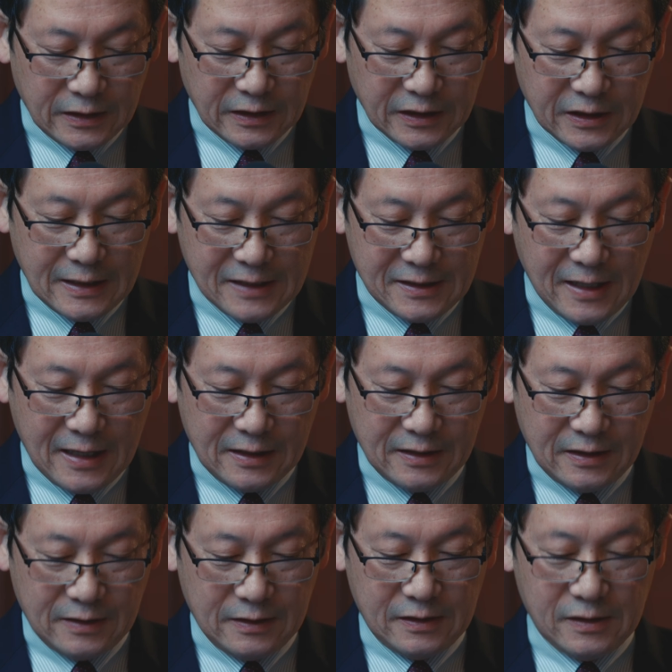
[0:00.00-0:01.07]
行きなさ
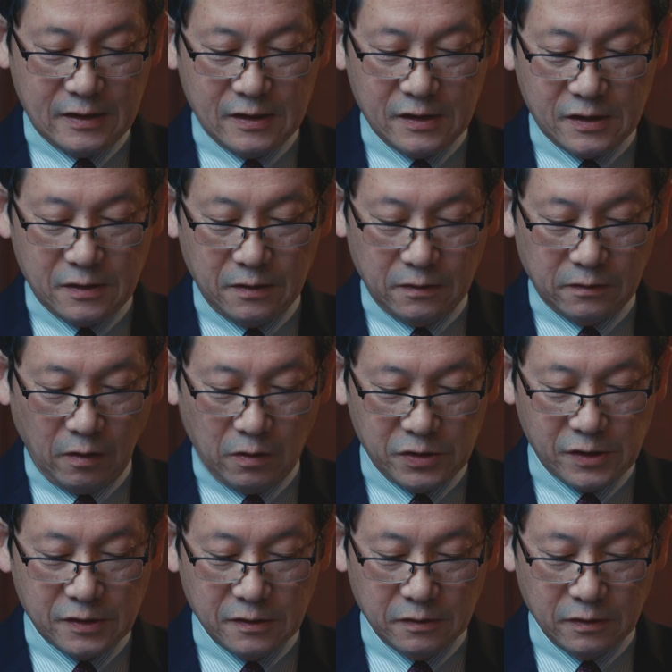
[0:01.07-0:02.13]
い。すると
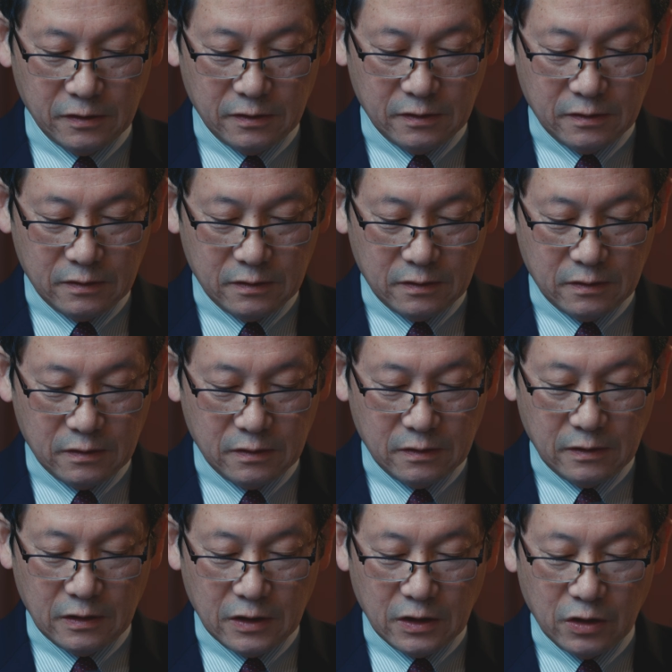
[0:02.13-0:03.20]
すぐ、
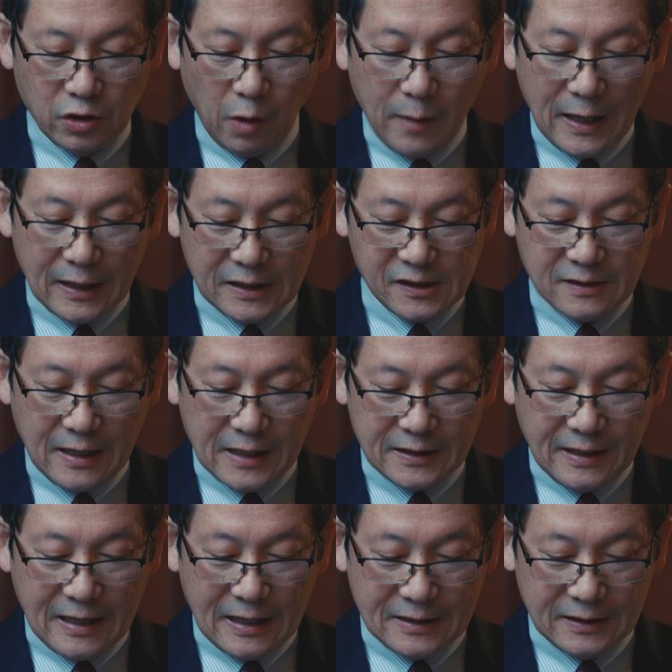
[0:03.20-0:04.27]
ロバが繋
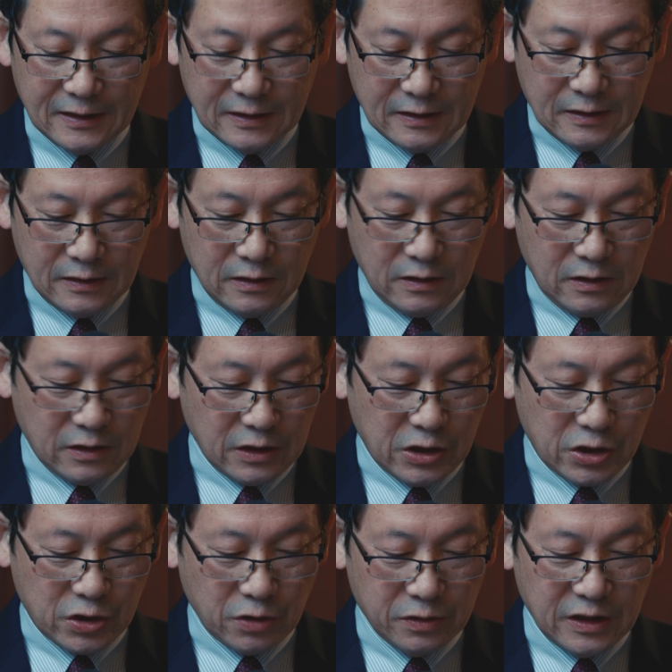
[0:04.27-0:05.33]
いであり、一
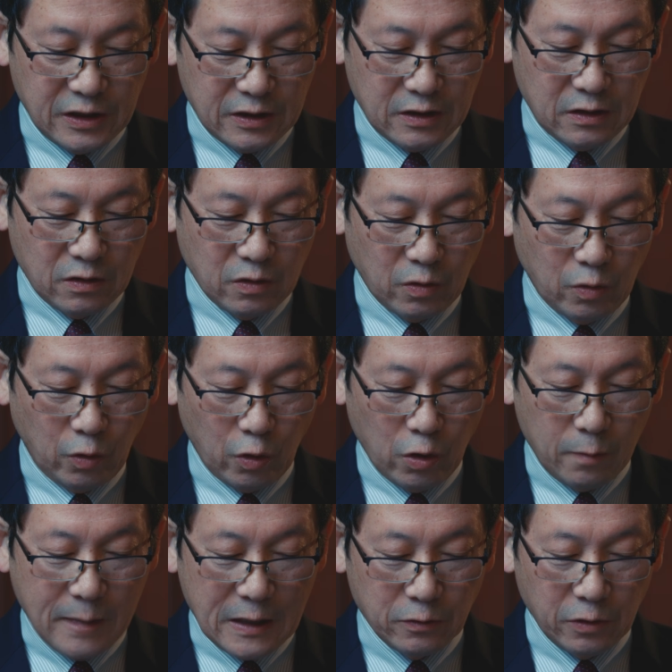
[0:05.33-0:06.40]
緒に
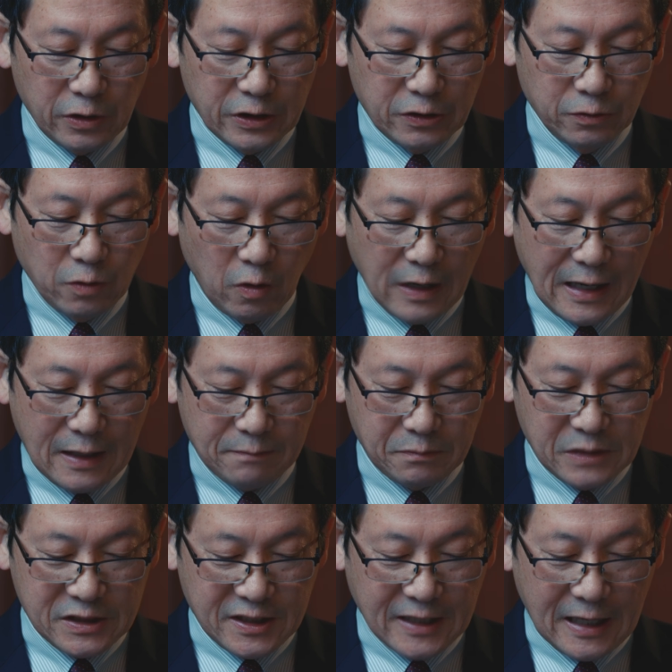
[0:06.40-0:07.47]
転ばのいるのが
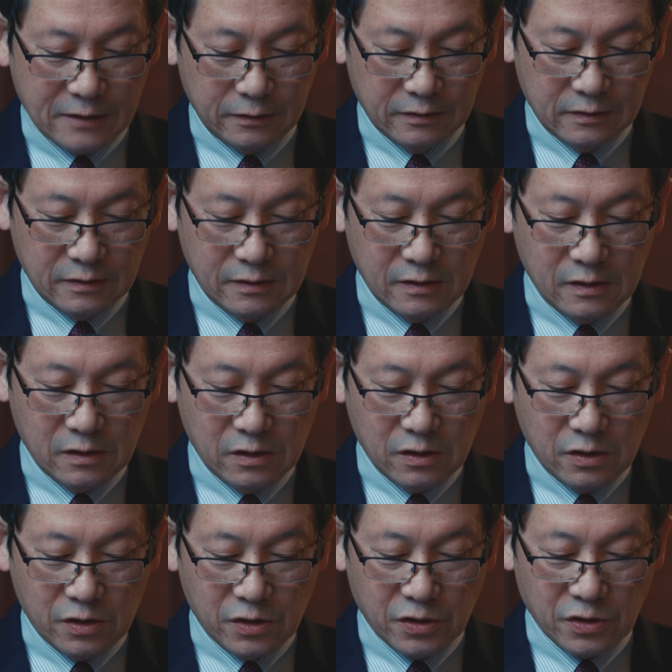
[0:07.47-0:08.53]
見つかる。
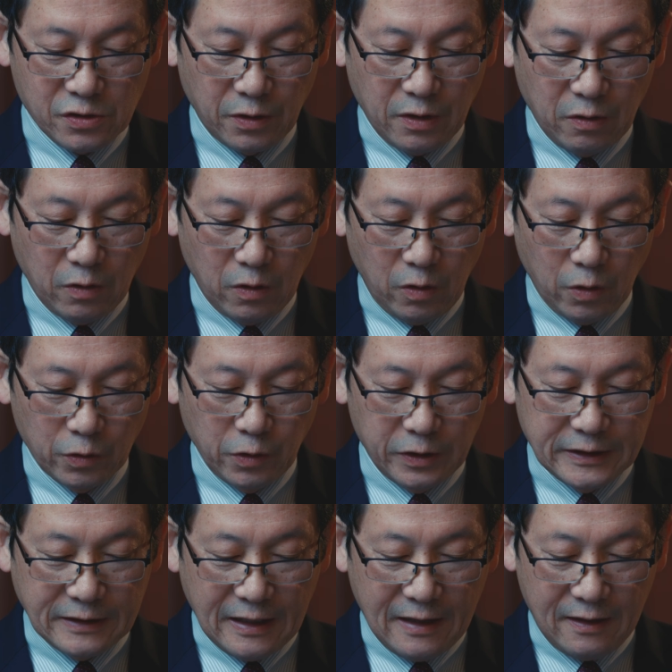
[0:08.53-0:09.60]
それをほど
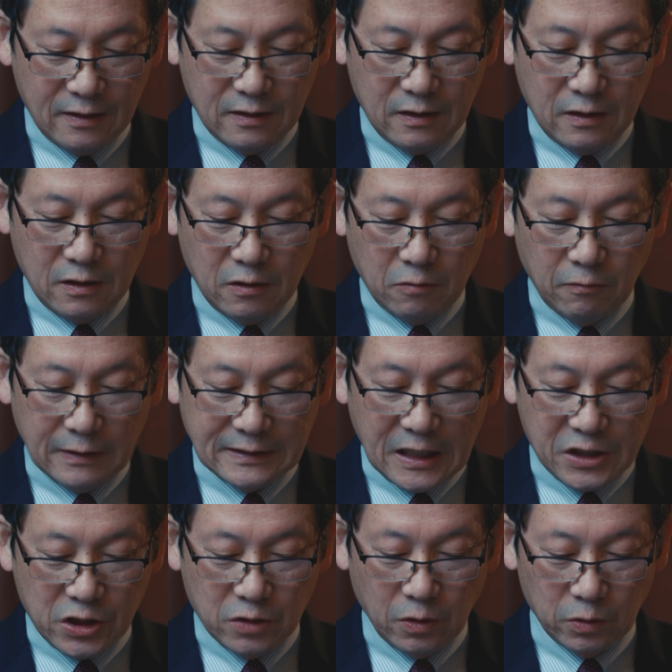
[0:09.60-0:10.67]
いて、
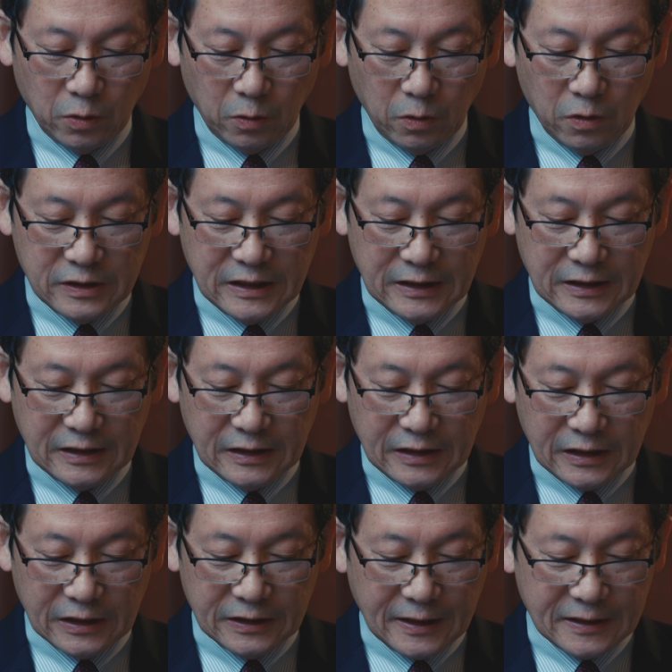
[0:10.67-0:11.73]
私のところに
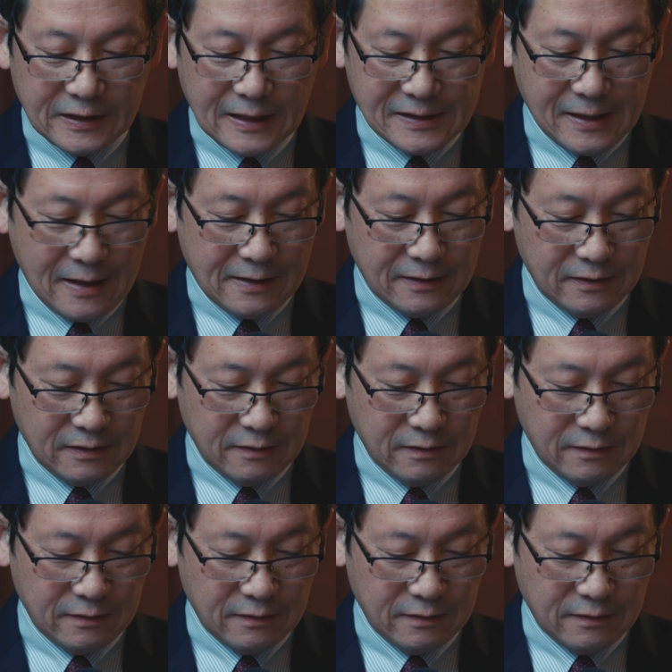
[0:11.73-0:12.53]
引いてきなさい。